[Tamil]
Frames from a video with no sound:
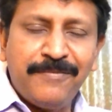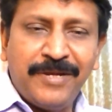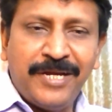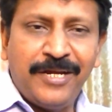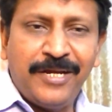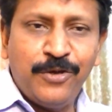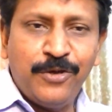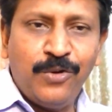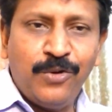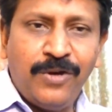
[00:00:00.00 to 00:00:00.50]

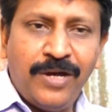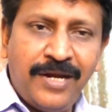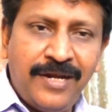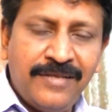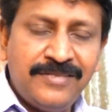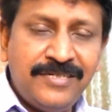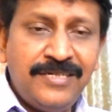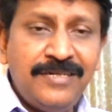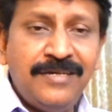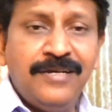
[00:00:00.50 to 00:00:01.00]
இஎம்ஐலையோ e
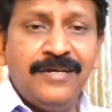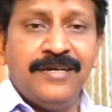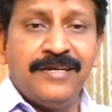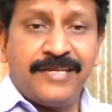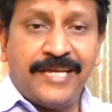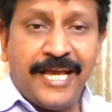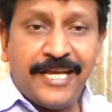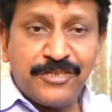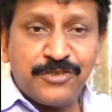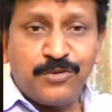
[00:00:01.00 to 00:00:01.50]
அல்லது
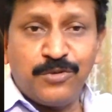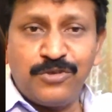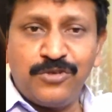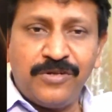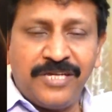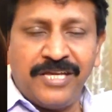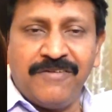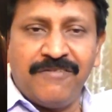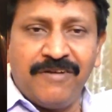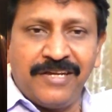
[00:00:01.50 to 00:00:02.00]
கேஷ்
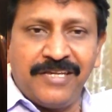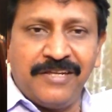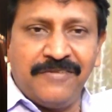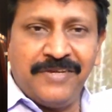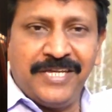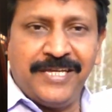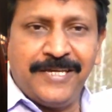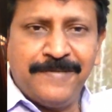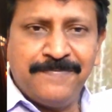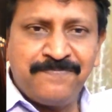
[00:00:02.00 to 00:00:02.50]
கொடுத்தோ நீங்கள்
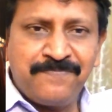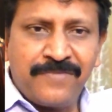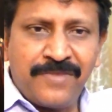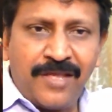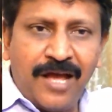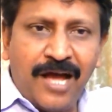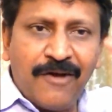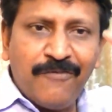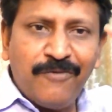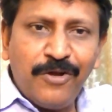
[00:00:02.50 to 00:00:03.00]
வாங்கிடுவீங்க
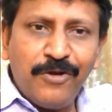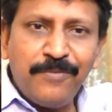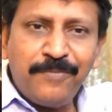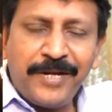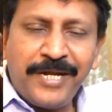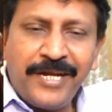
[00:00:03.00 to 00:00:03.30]
அவ்வளோ